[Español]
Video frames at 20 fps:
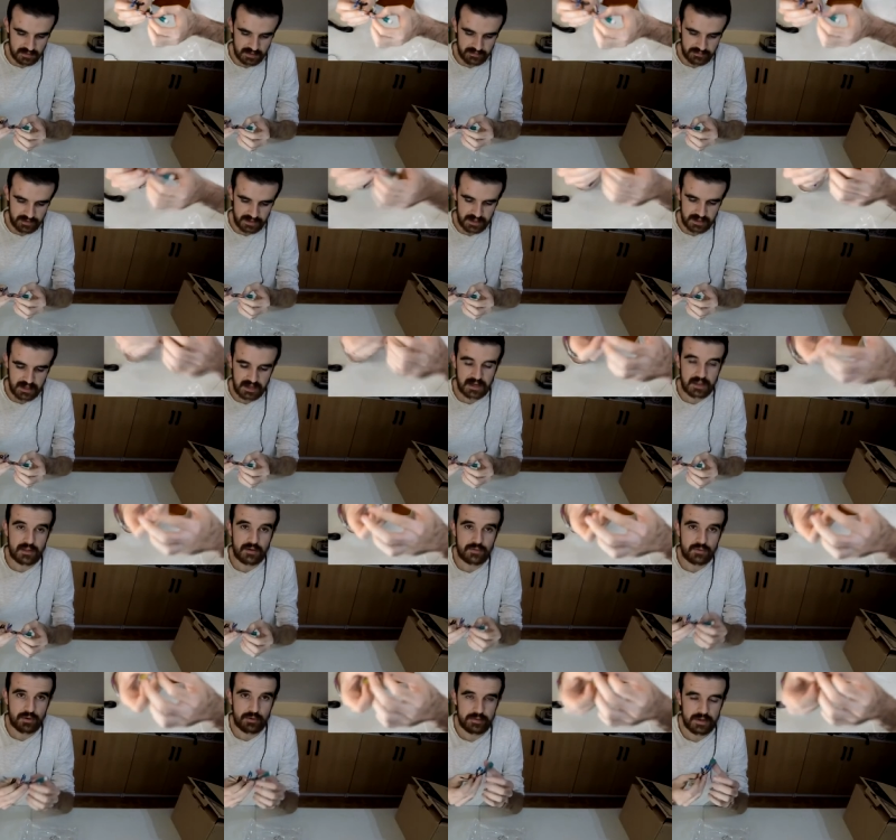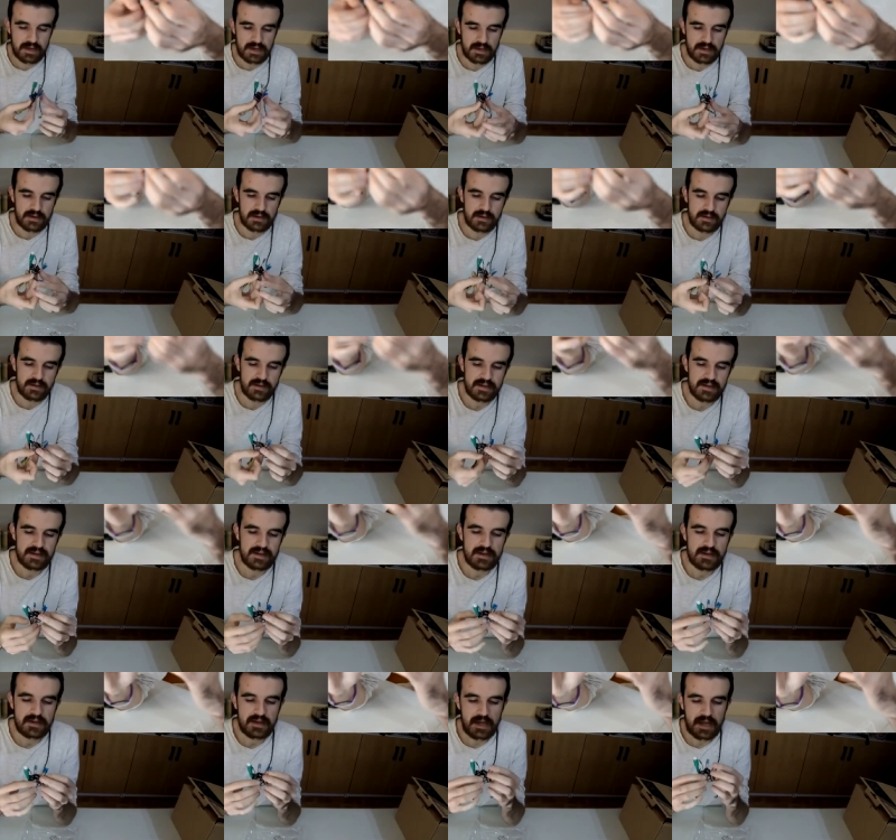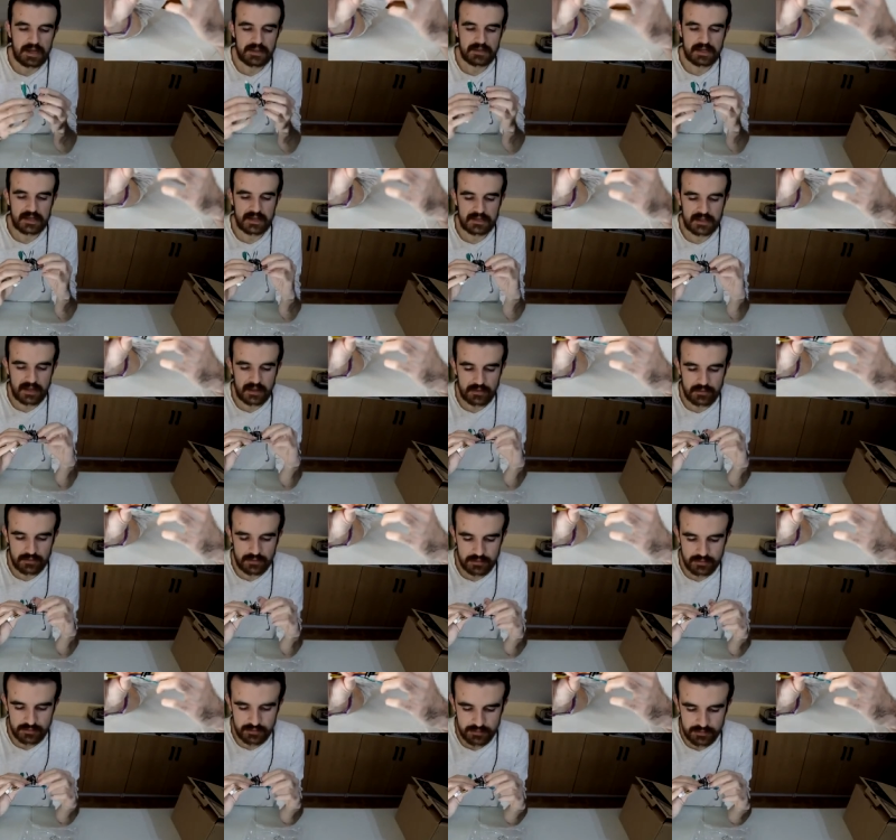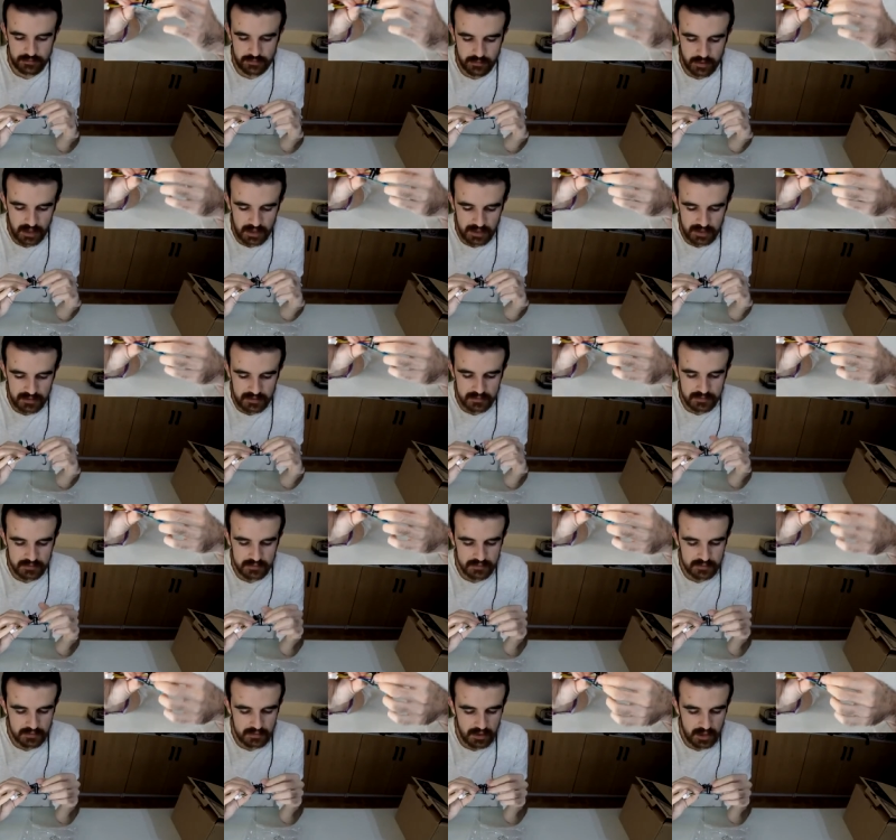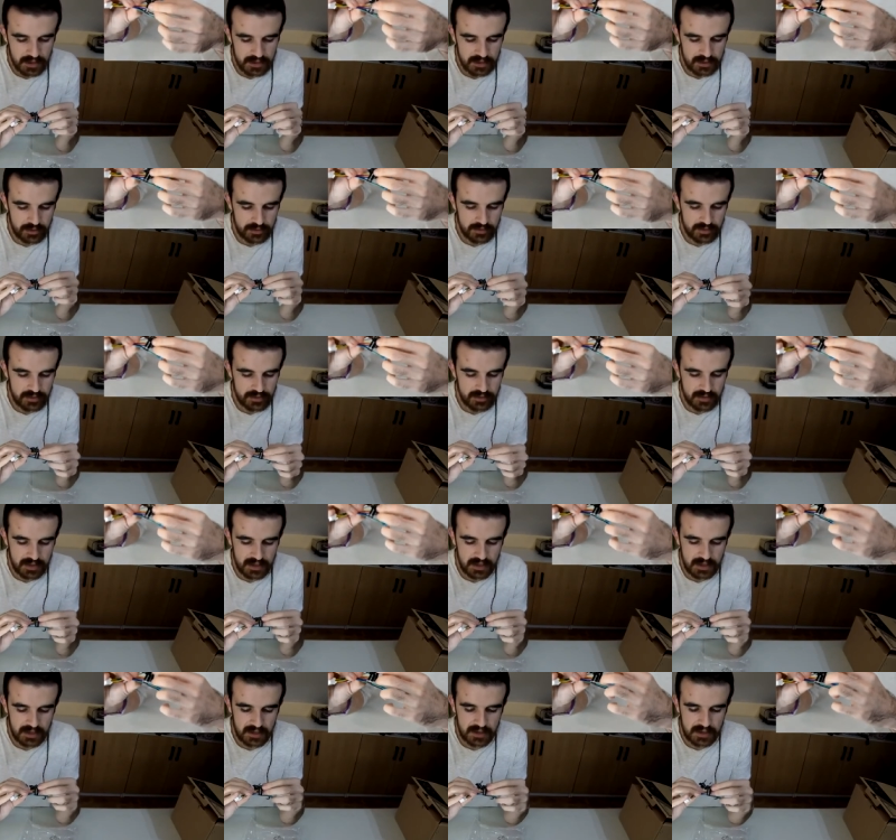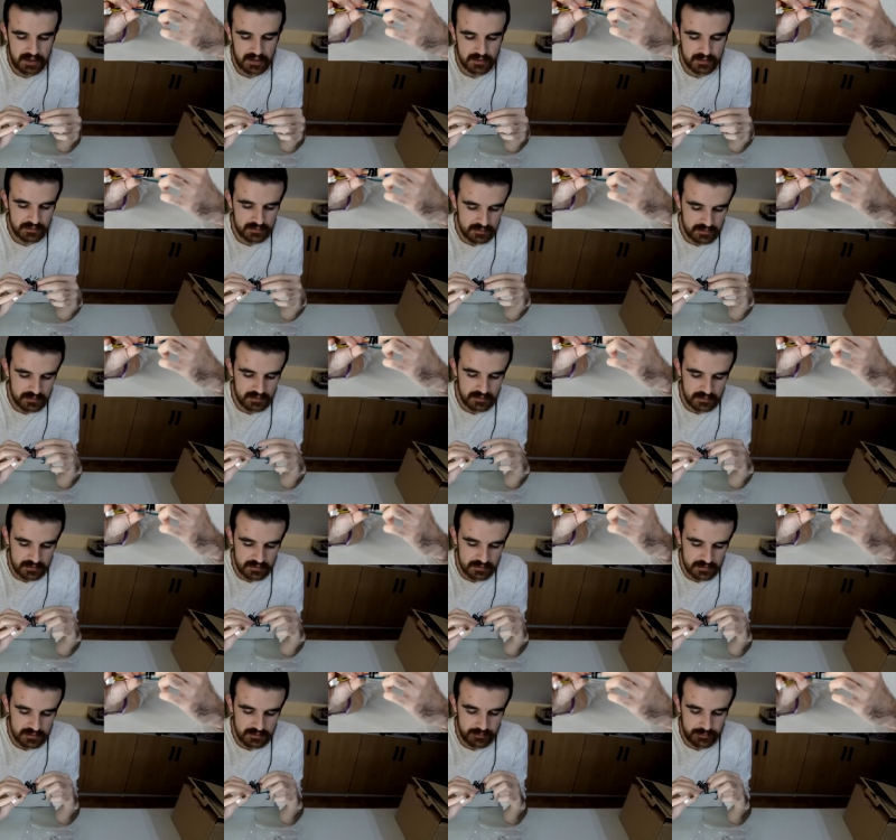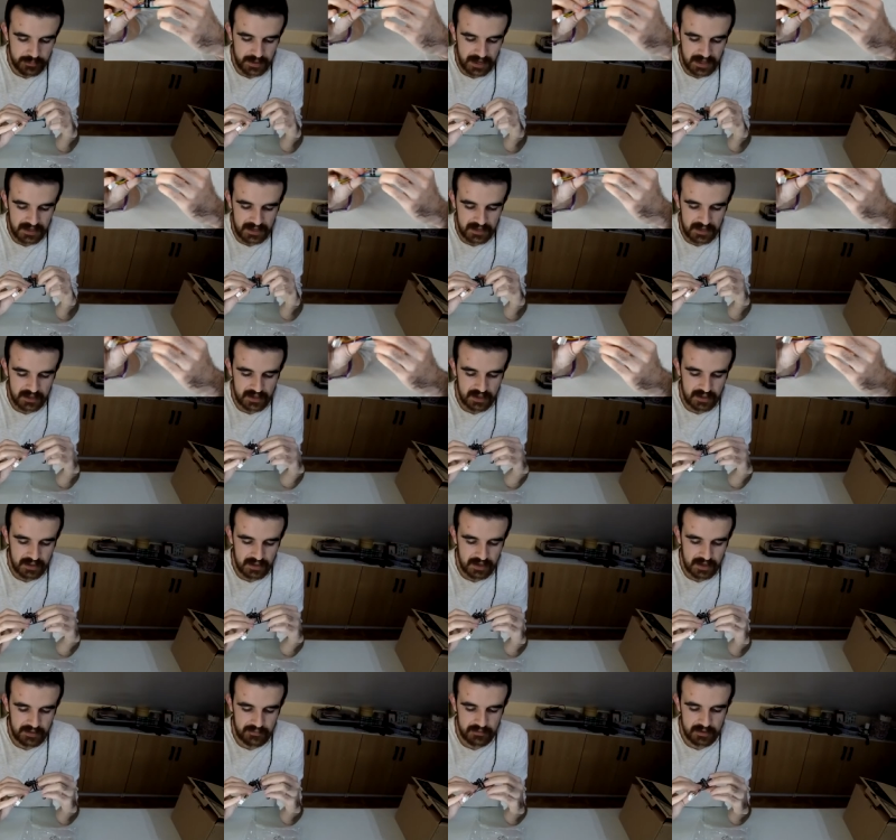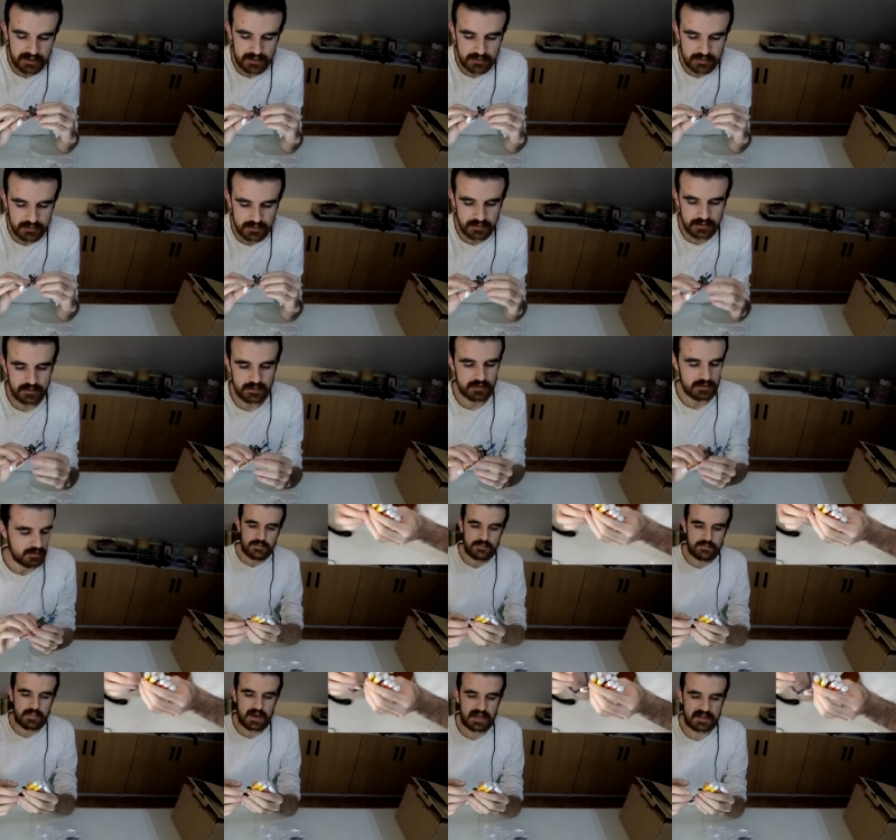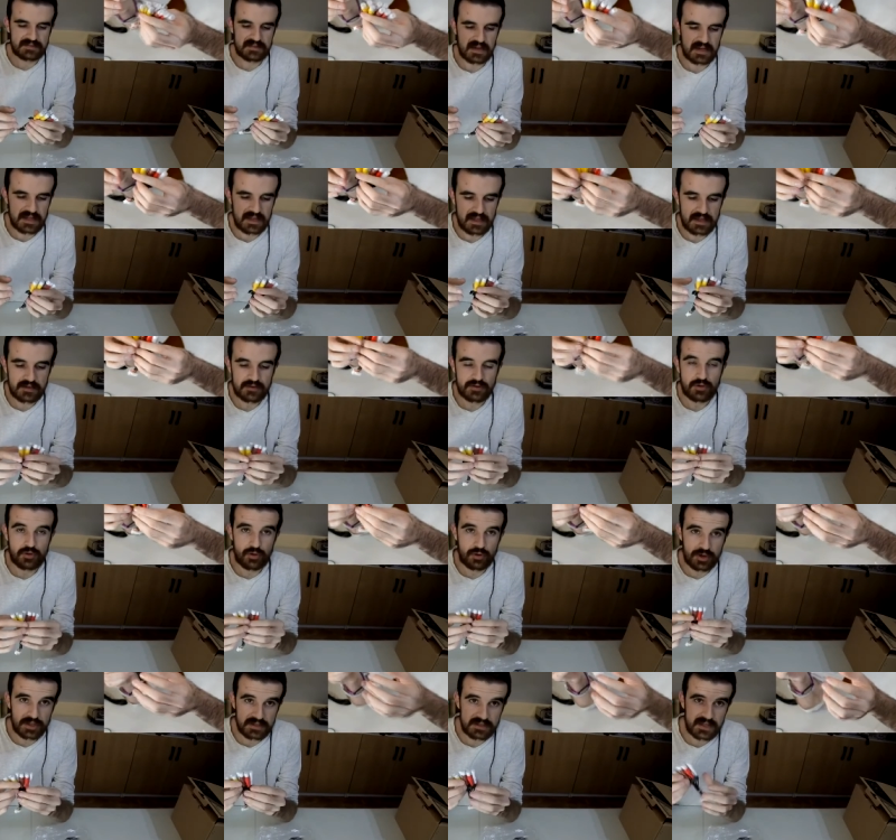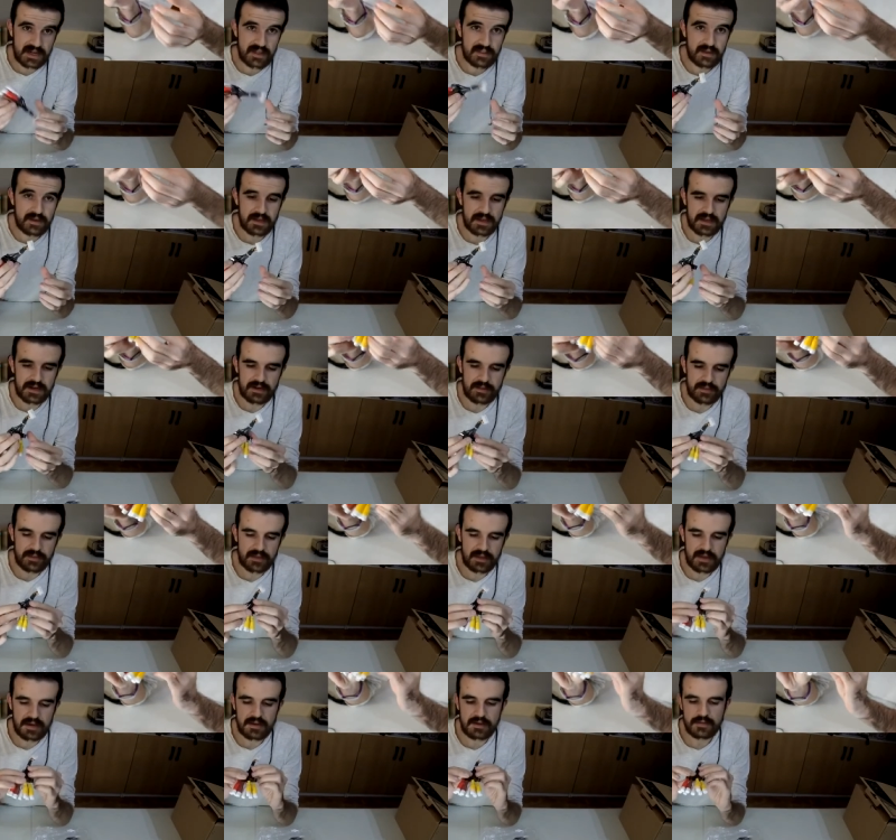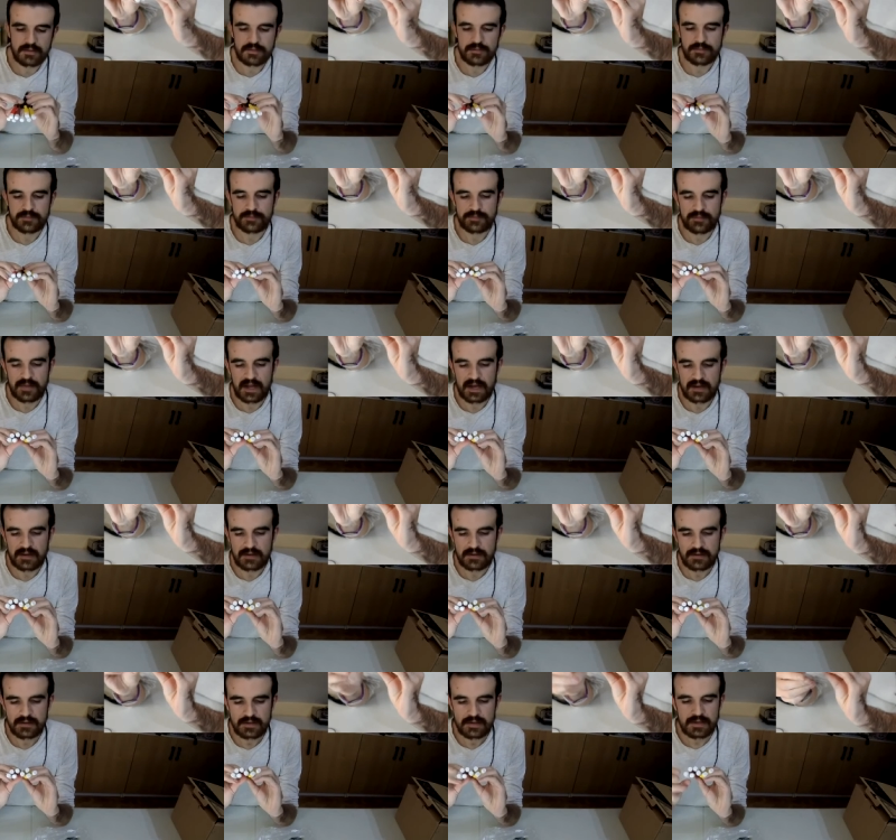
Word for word: la verdad que cada uno viene etiquetado, ¿vale? Aquí nos dice para qué es cada cable, más salidas o entradas RCA, ¿vale?